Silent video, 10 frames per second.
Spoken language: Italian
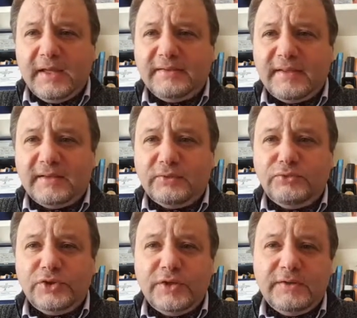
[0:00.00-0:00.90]
che è stata
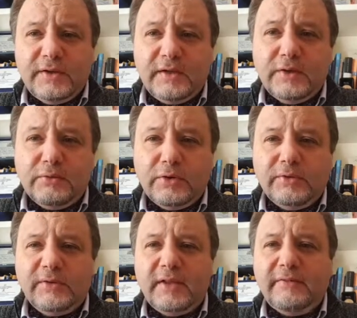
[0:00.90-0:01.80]
uccisa e di cui
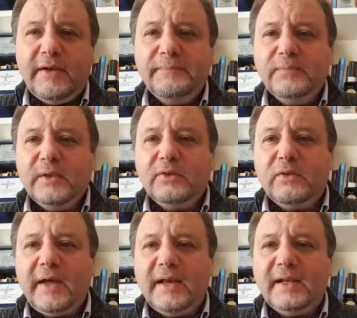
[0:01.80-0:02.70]
non si deve
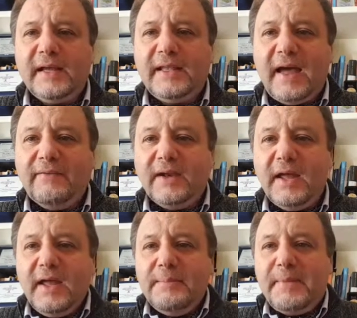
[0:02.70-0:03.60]
trovare il cadavere.